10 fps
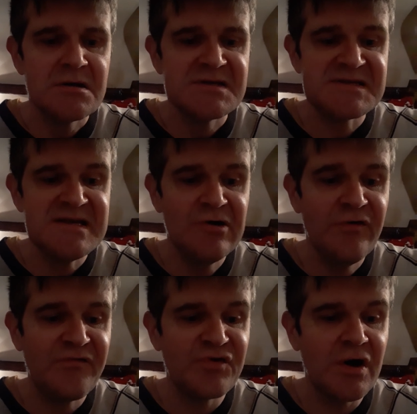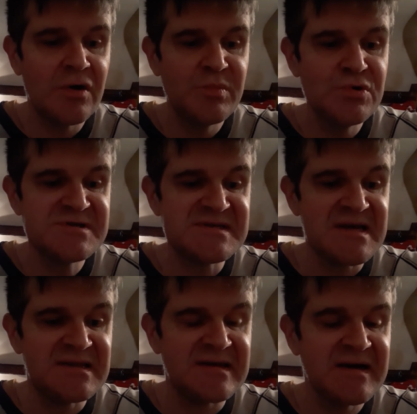si le flambeau
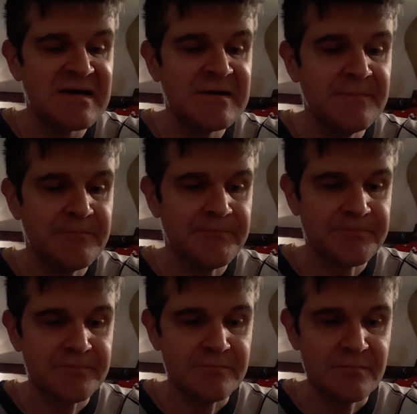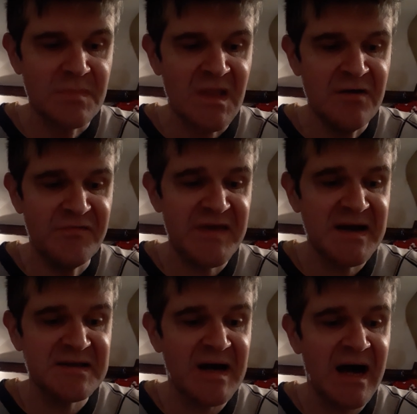s'éteint,
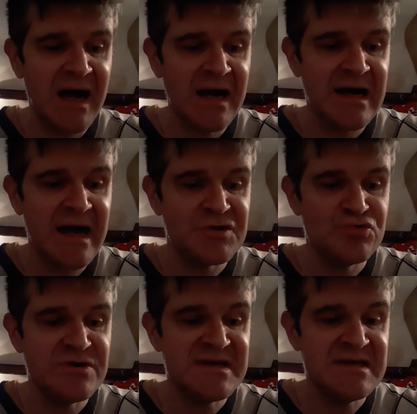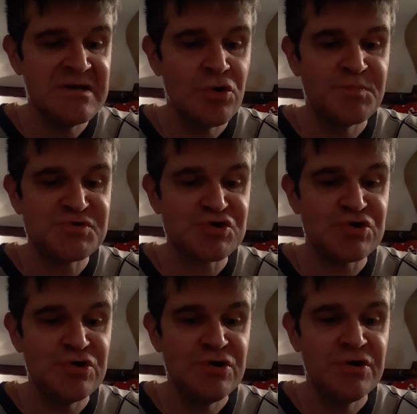viendra la nuit
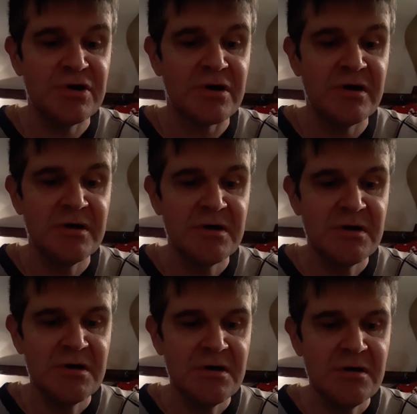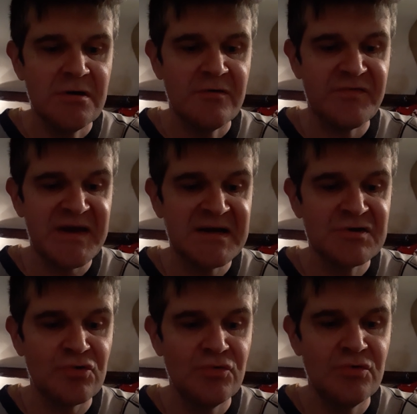obscure,
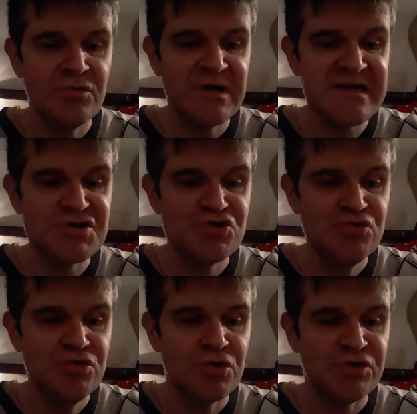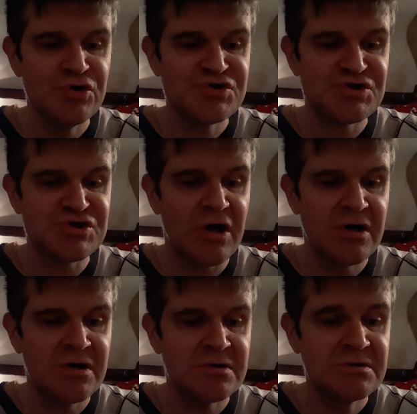viendront les jours de
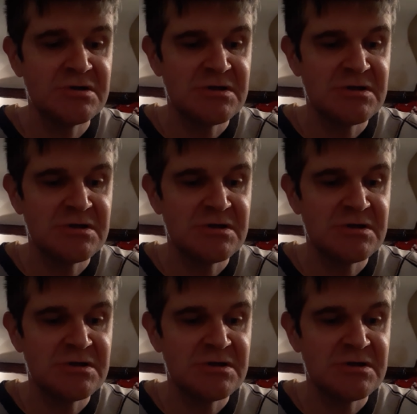sang,